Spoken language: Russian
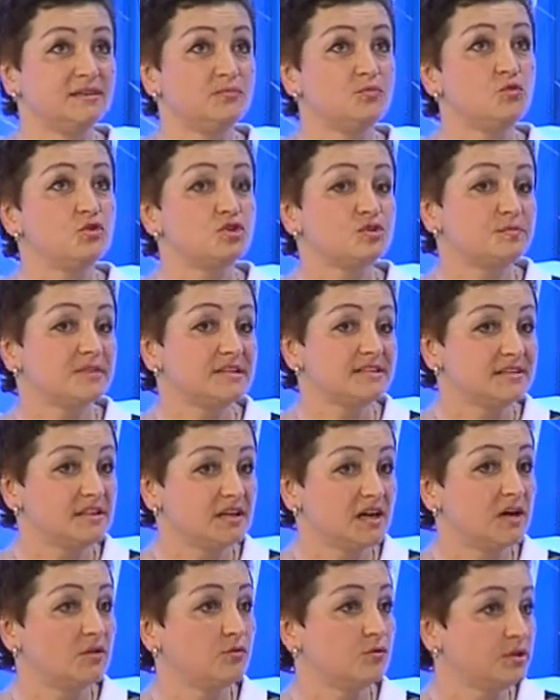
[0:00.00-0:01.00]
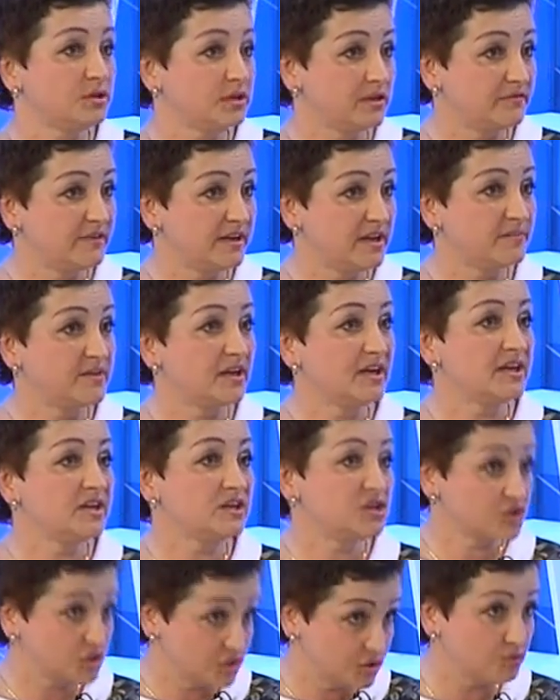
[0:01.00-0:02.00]
Может быть, на какое-то время,
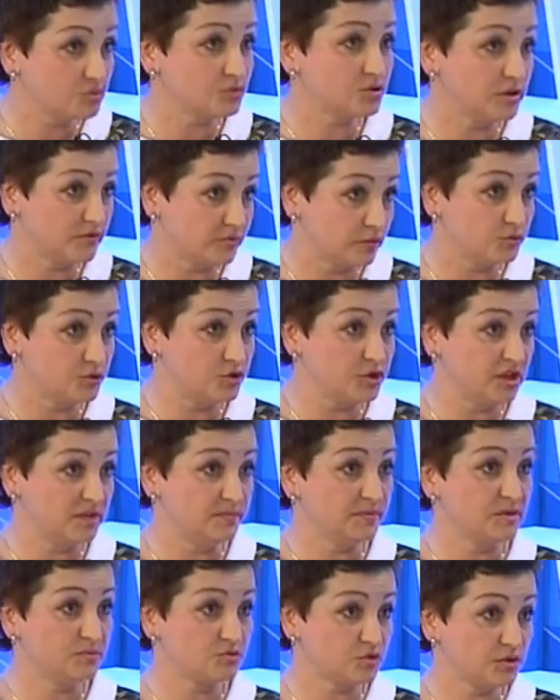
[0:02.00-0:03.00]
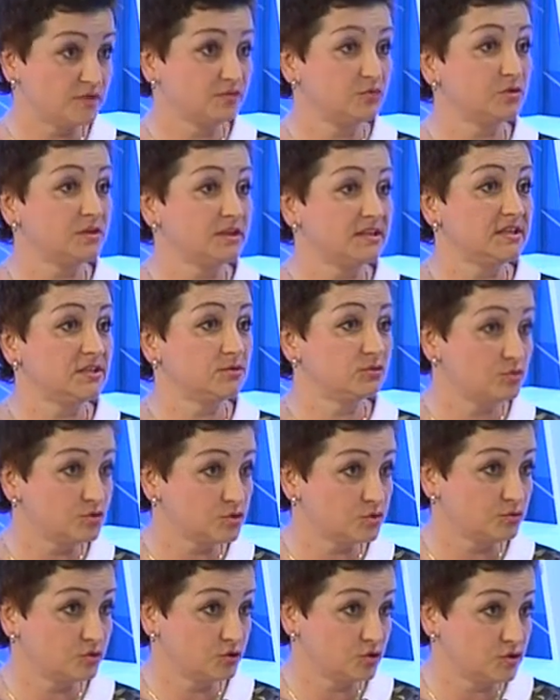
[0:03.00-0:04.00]
конечно, нужно включать, потому что в духоте
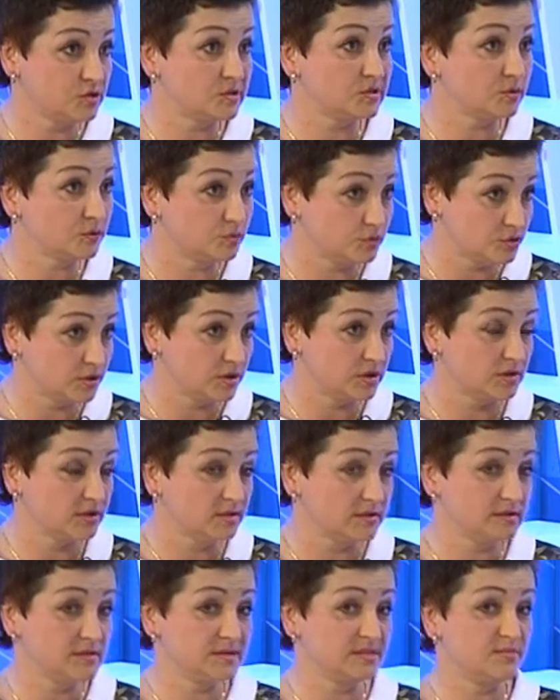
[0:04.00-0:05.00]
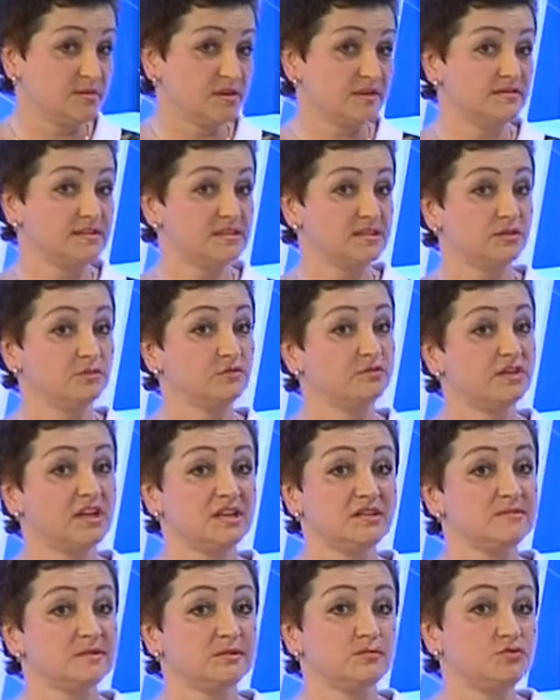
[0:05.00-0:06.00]
тоже очень сложно себя вести. Но в
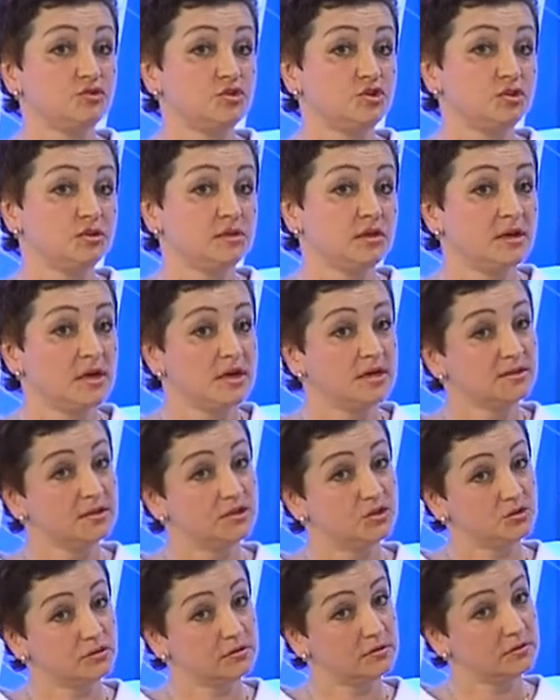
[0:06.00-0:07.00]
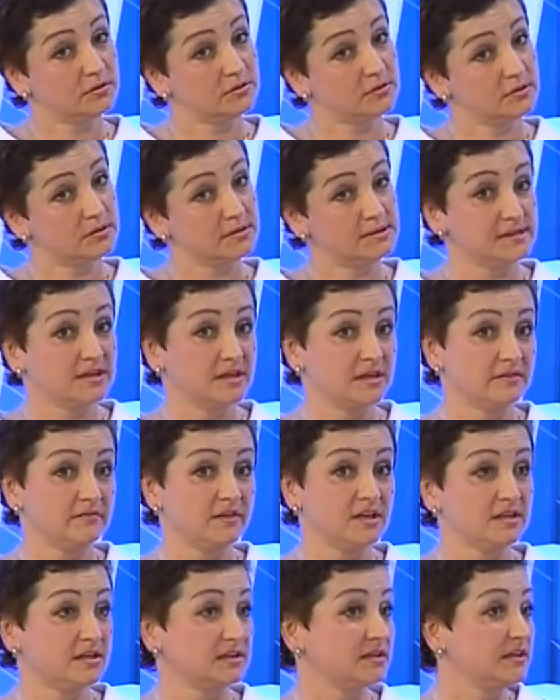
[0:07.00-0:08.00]
данном случае, значит, э,
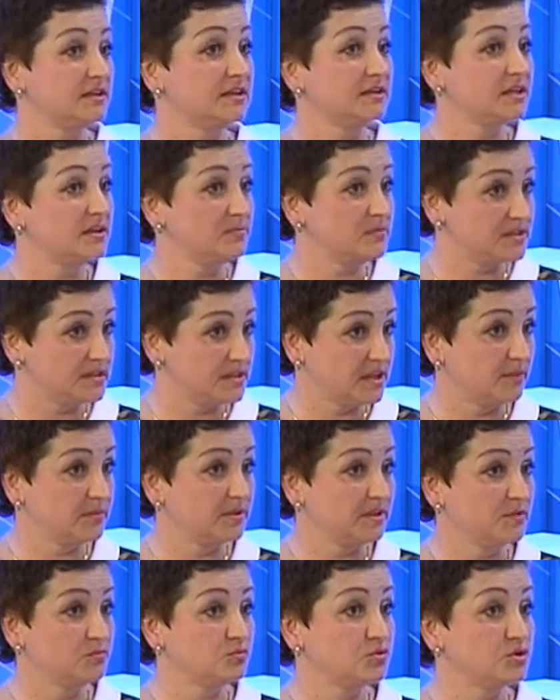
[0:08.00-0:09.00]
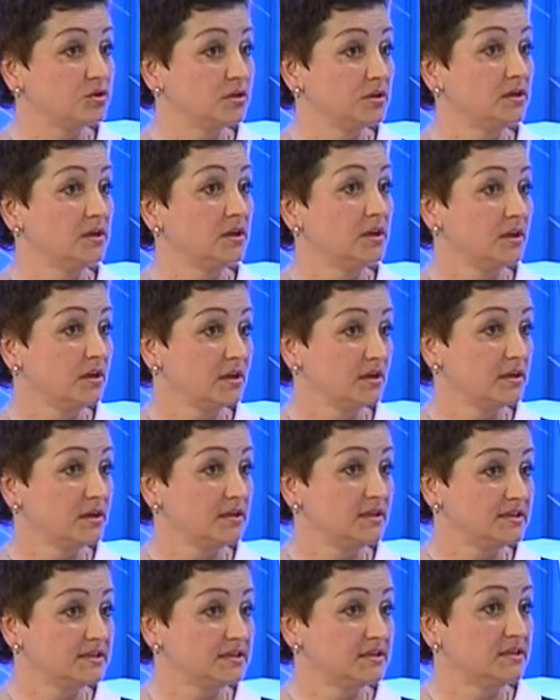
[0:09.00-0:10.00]
закрывать открытые места, потому что
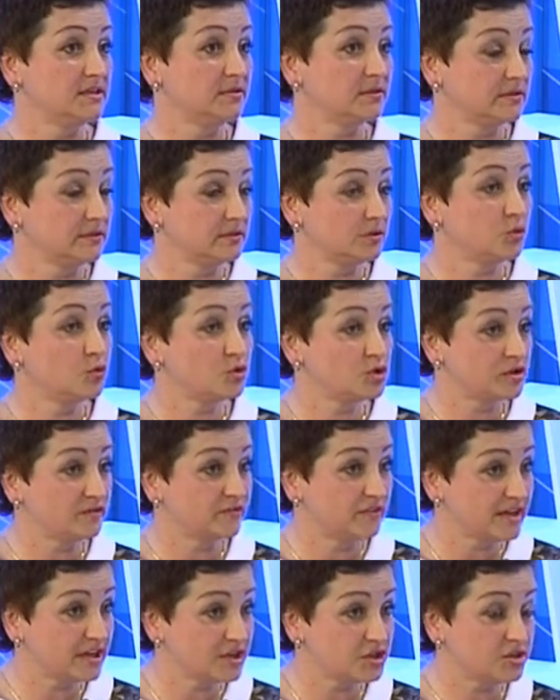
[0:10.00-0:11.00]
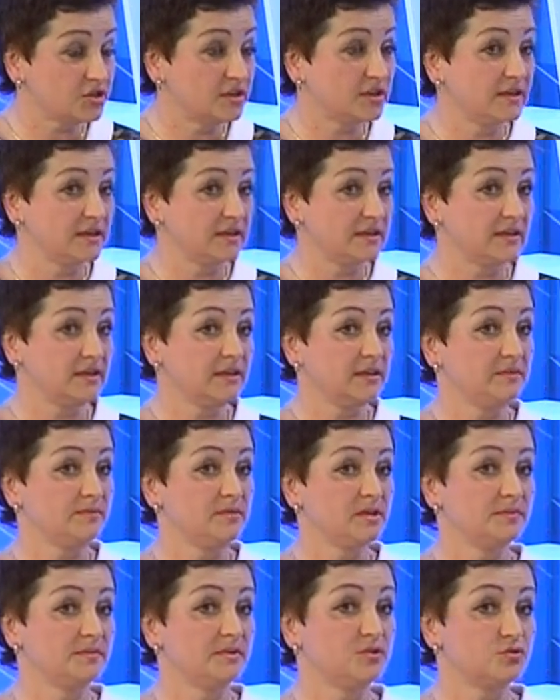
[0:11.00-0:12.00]
если кожа влажная и,
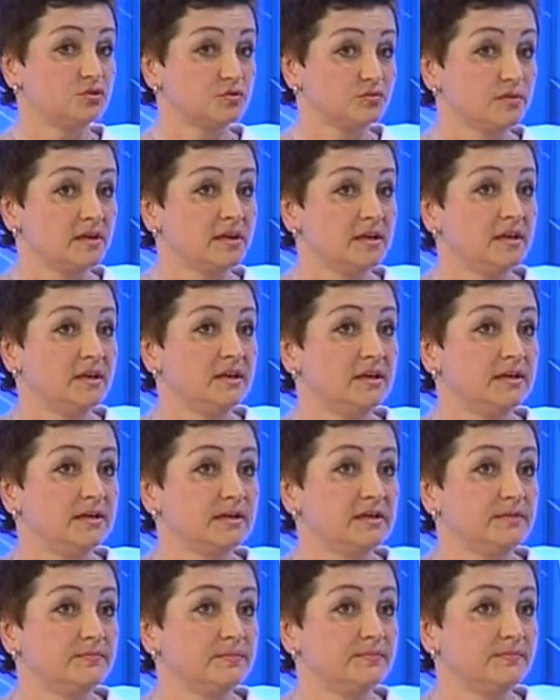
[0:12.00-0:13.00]
предположим, э,